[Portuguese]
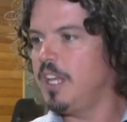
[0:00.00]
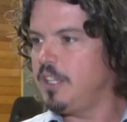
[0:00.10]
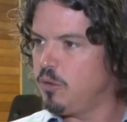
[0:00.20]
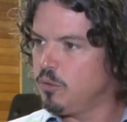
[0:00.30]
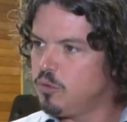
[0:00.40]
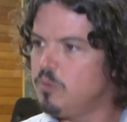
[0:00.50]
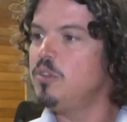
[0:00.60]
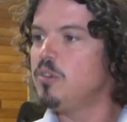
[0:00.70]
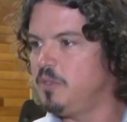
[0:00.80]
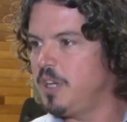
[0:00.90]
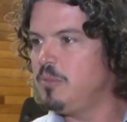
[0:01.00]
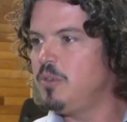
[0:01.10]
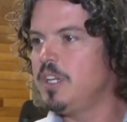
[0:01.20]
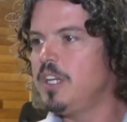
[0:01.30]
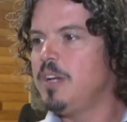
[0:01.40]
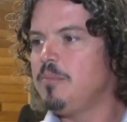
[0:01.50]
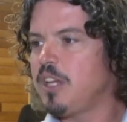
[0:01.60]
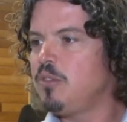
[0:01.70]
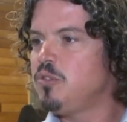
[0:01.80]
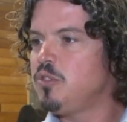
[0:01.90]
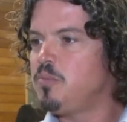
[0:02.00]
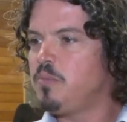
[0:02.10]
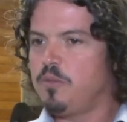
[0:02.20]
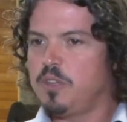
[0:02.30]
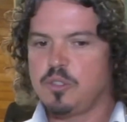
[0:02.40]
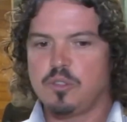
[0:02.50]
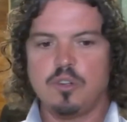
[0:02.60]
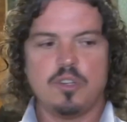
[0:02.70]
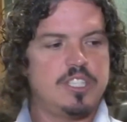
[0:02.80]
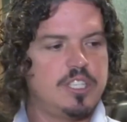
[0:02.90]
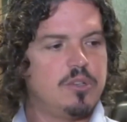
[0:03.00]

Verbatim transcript: entre outubro e novembro, para que os professores,